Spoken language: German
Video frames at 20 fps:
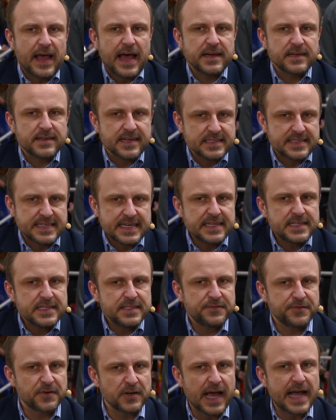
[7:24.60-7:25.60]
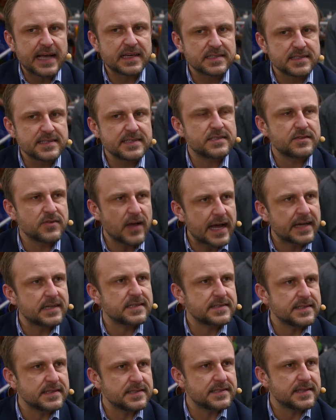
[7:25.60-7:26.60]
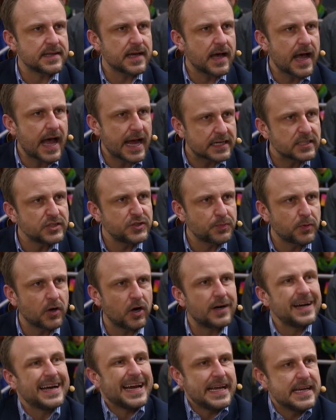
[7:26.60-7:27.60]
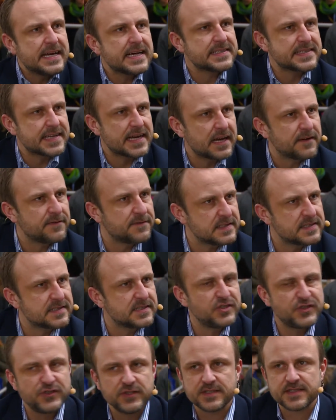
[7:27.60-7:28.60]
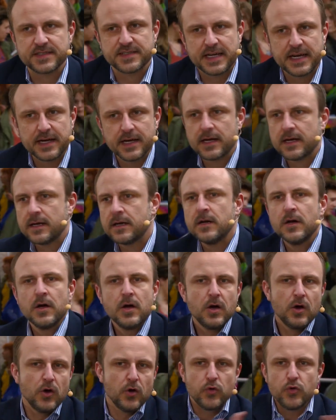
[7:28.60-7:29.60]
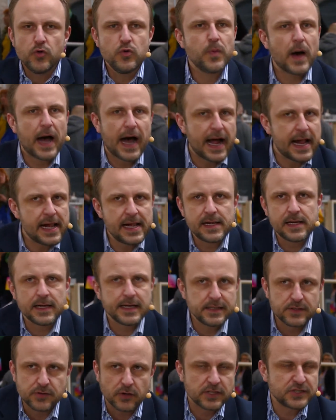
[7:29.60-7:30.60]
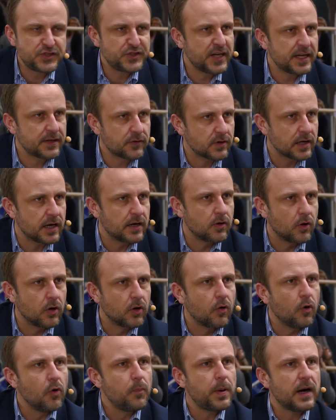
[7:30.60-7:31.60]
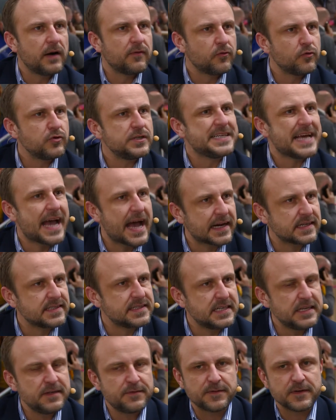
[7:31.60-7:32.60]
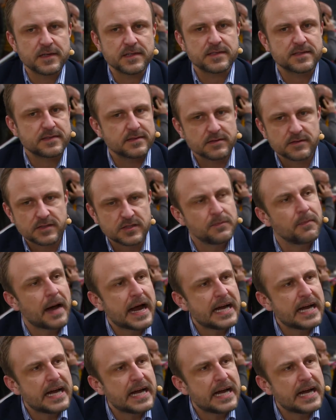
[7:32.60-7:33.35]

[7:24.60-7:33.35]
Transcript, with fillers: werden tatsächlich von Angesicht zu Angesicht angesprochen ah. in der salafistischen Szene. Überall in Deutschland oder in Europa, wo die aktiv ist. Das ist Zum